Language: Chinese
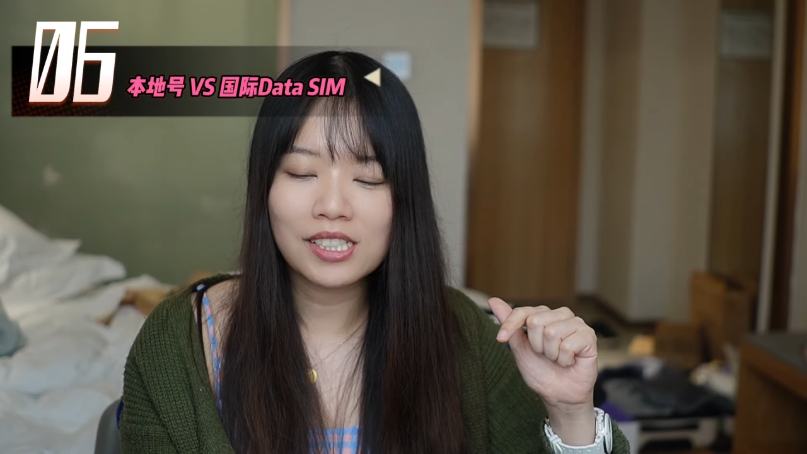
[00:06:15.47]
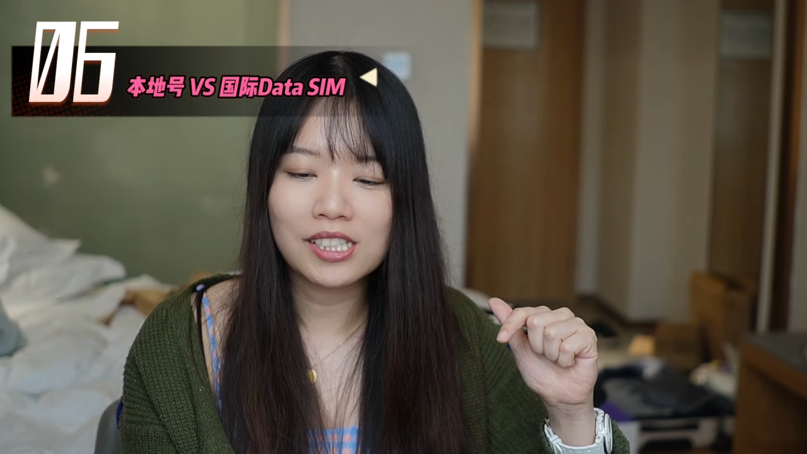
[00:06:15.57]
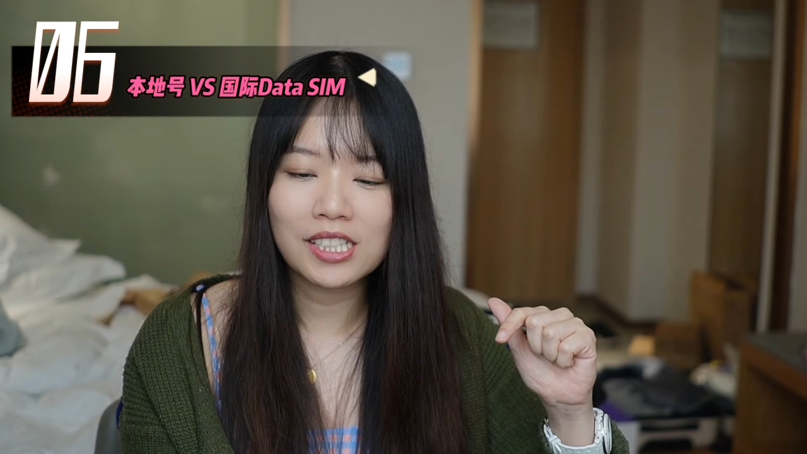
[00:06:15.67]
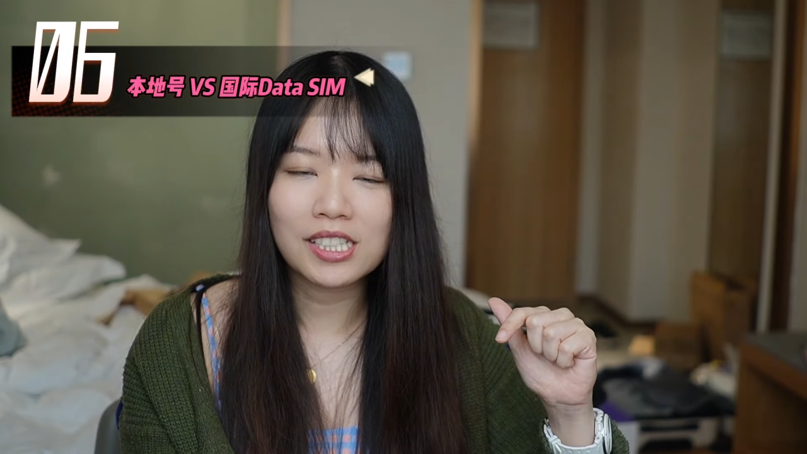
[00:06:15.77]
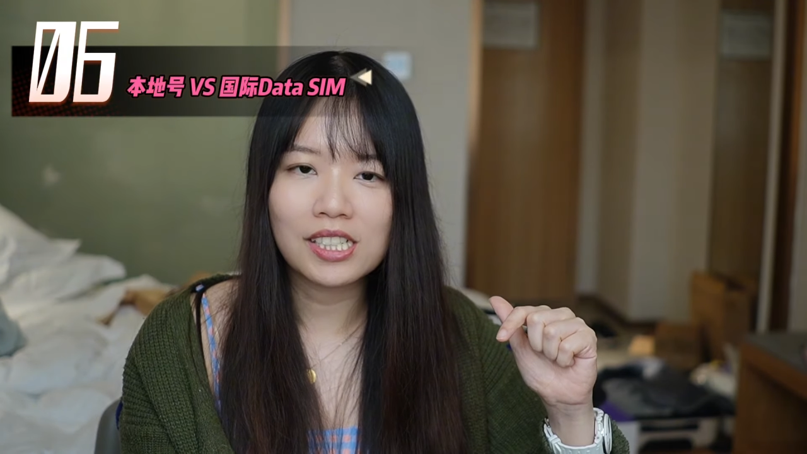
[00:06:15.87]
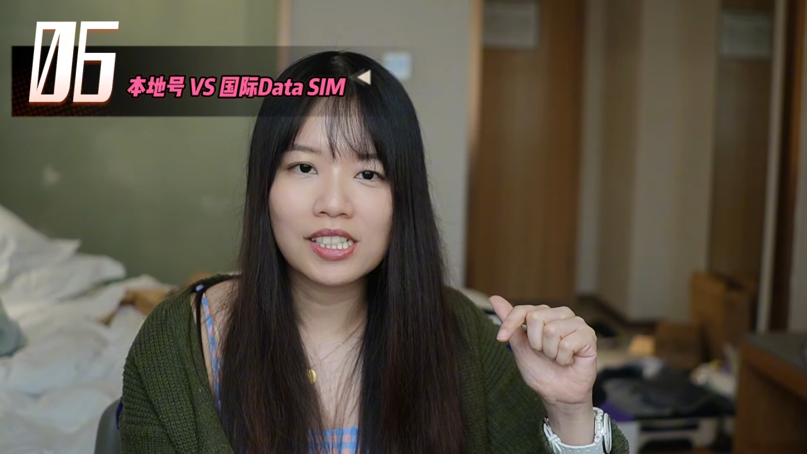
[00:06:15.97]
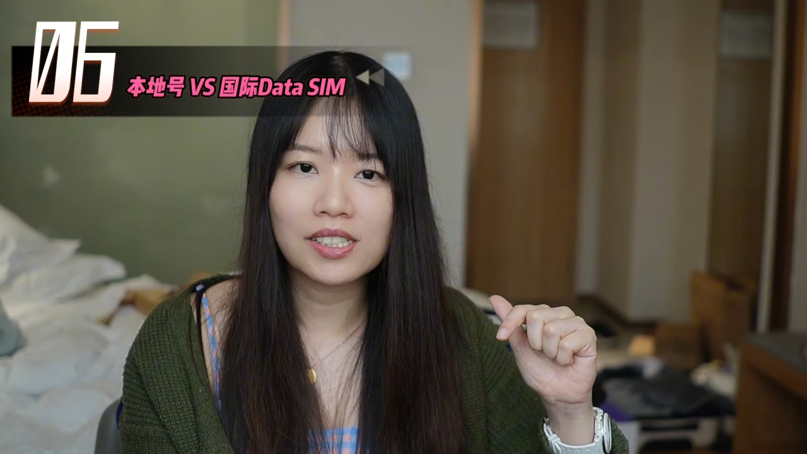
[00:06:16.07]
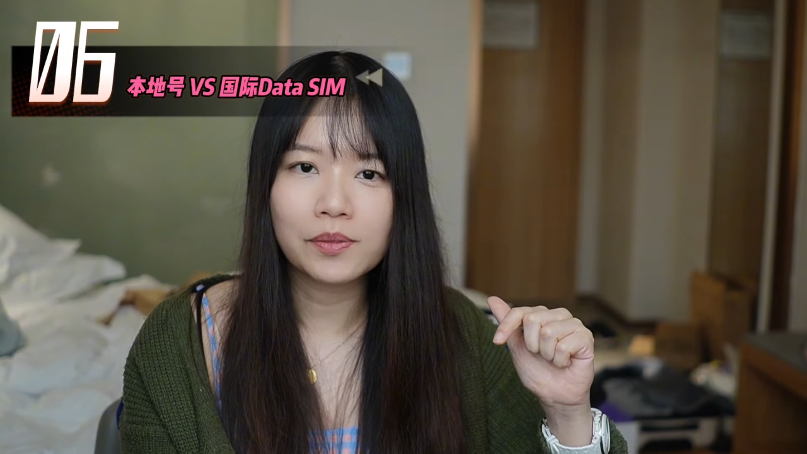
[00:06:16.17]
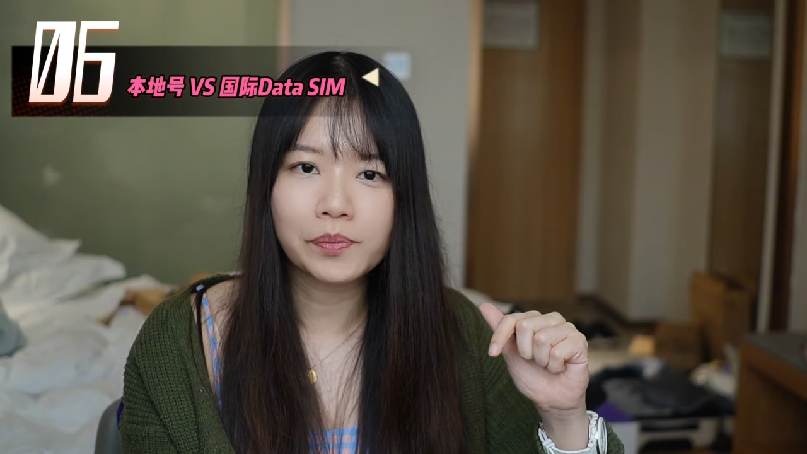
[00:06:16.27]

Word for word: 那个